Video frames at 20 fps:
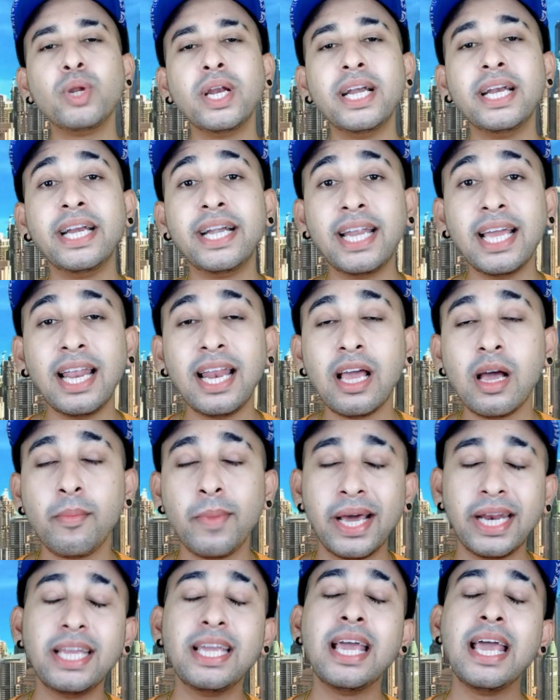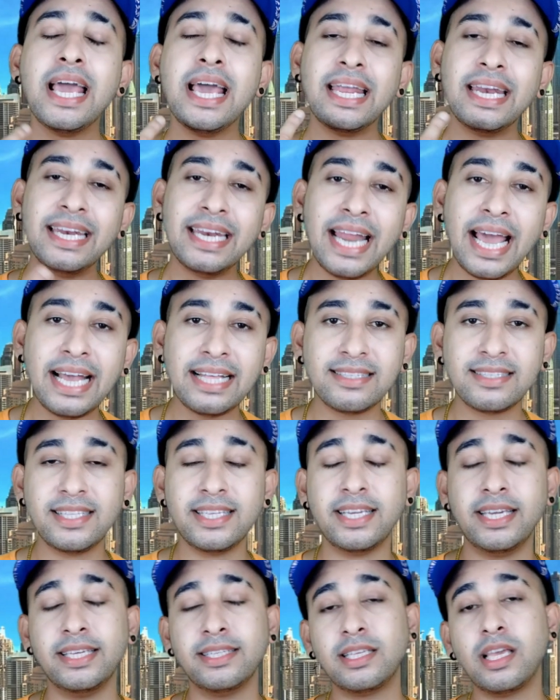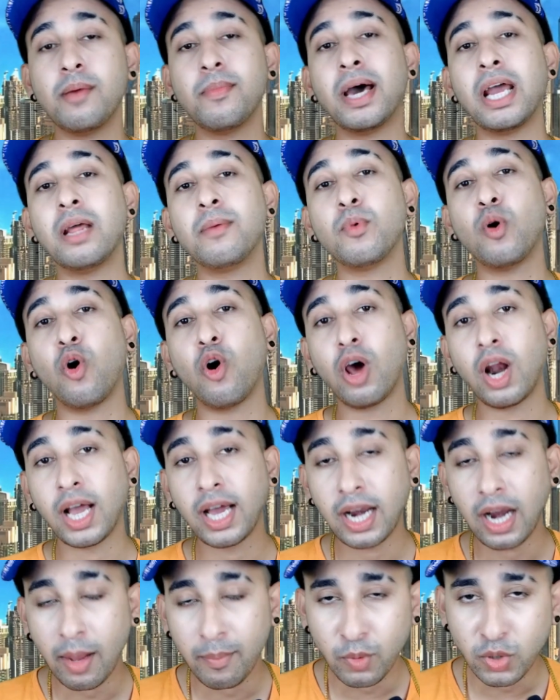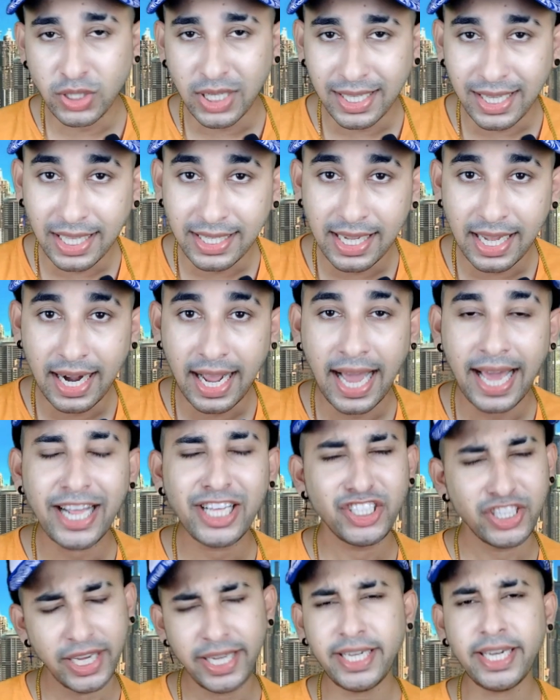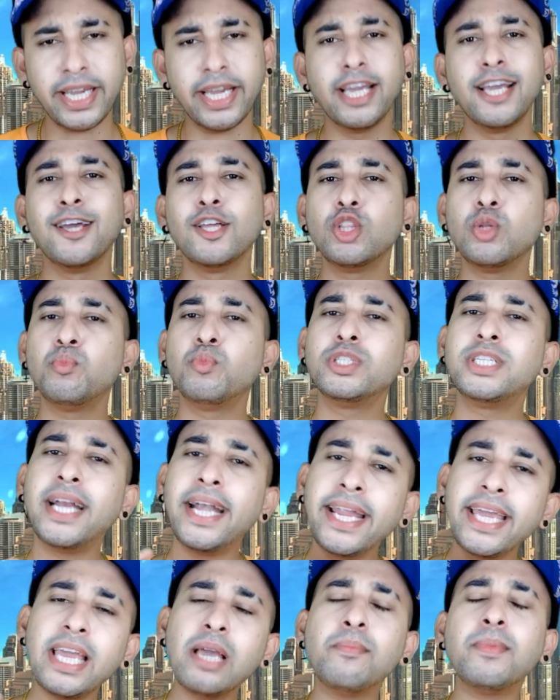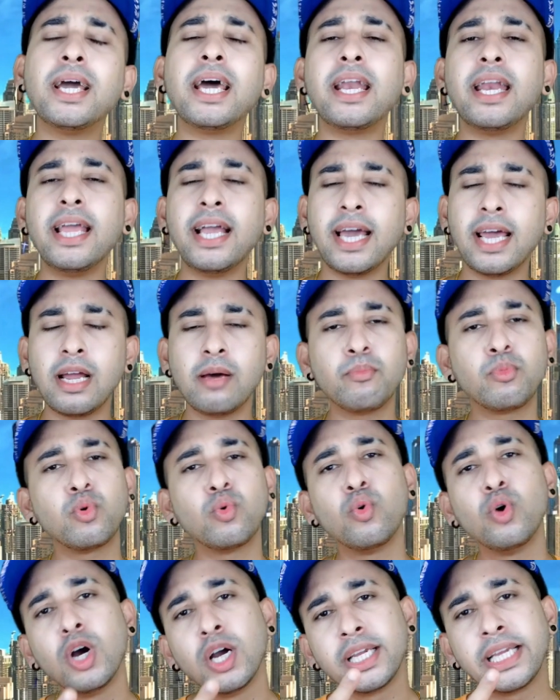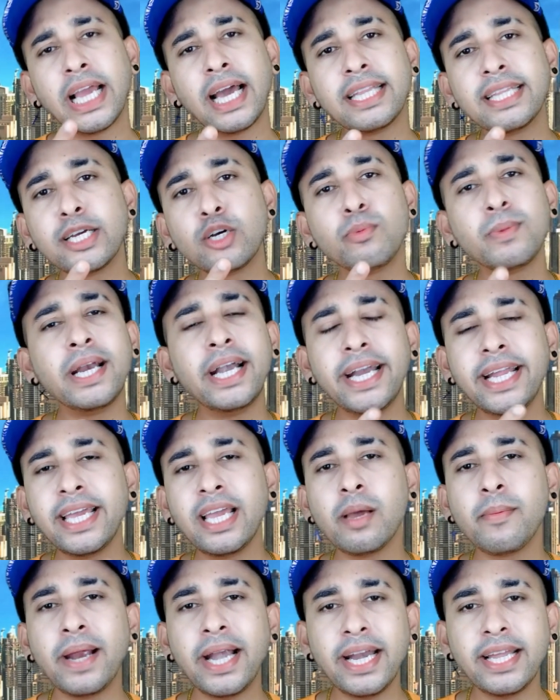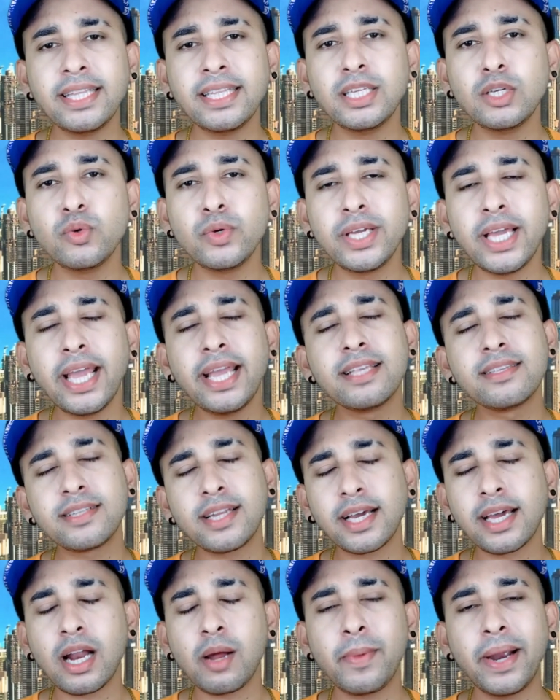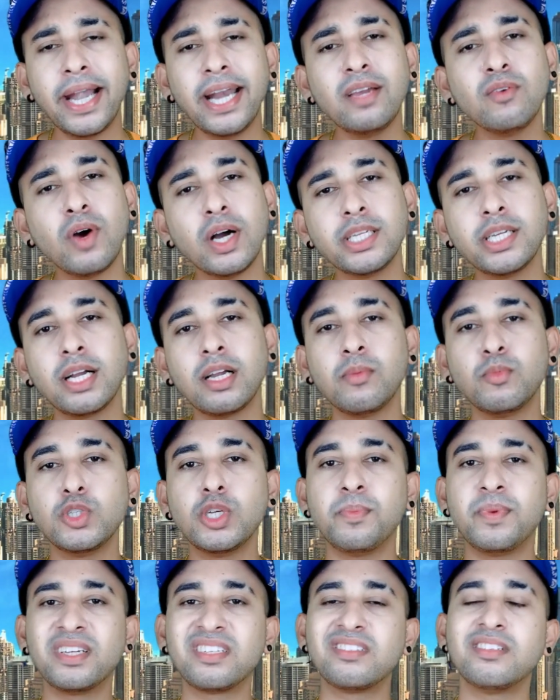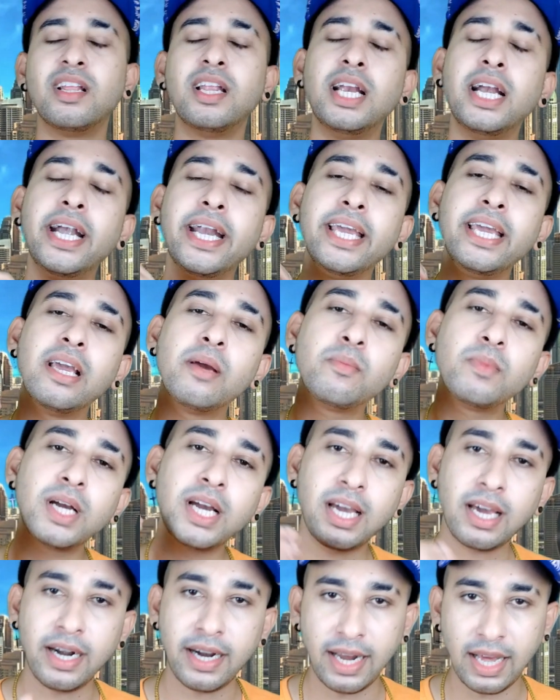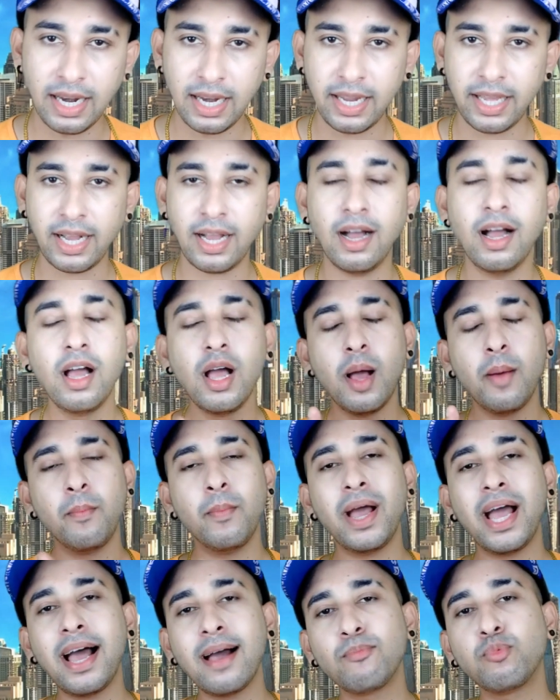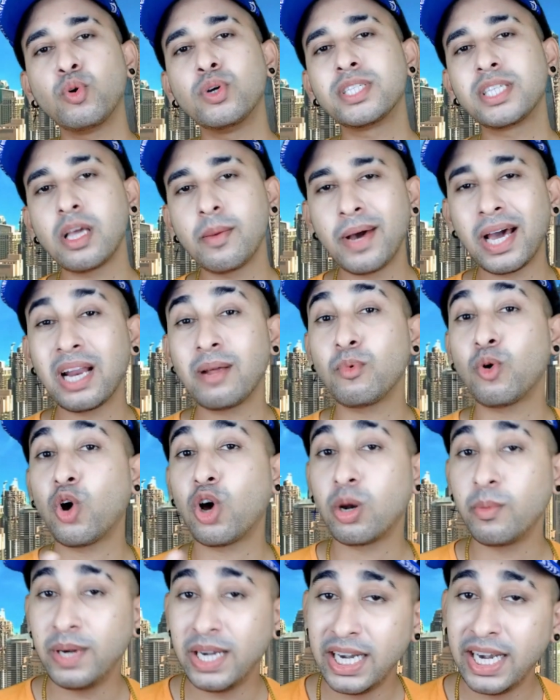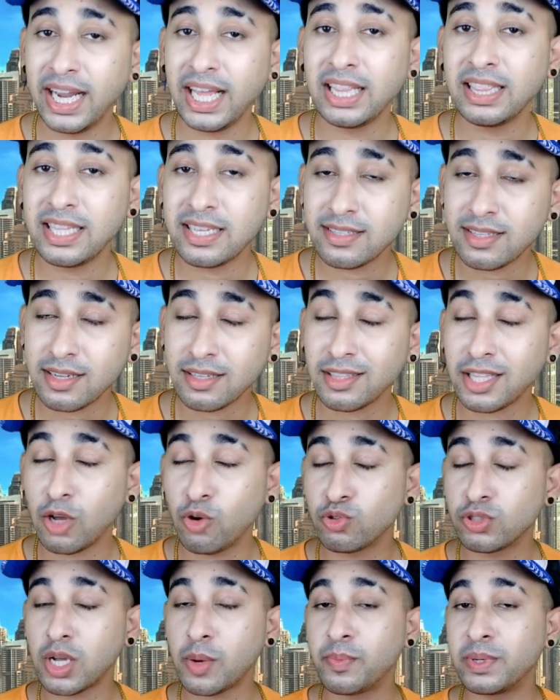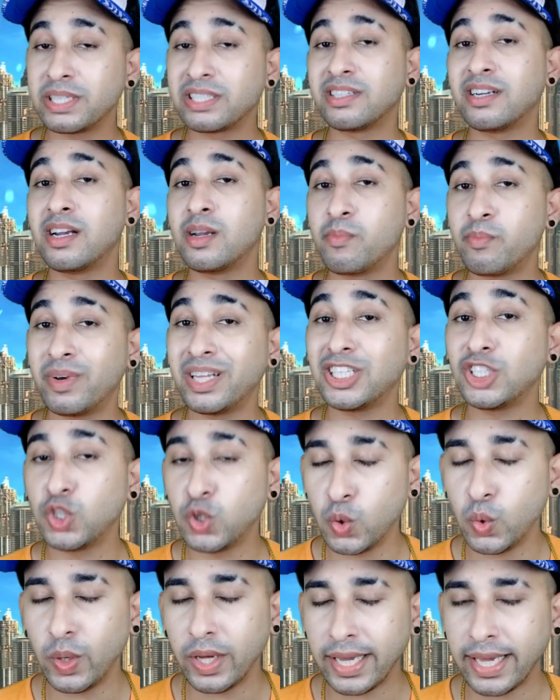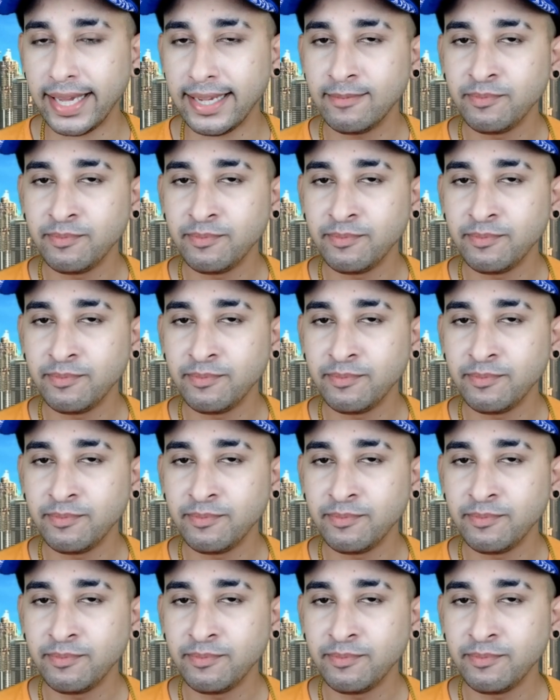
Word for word: डिटेल है हमारी नैन्सी की इसके बारे में और अगर आपको ज्यादा जानकारी चाहिए तो मुझे डीएम करने का ना प्रूफ यहाँ देखो मेरी डीएम आई डी हुई है इंस्टाग्राम आईडी वहां जाके मुझे पर्सनली डीएम कर डालने का मैं आपको इसके बारे में और भी डिटेल दे सकता हूँ उसका पर्सनल नंबर छोड़ के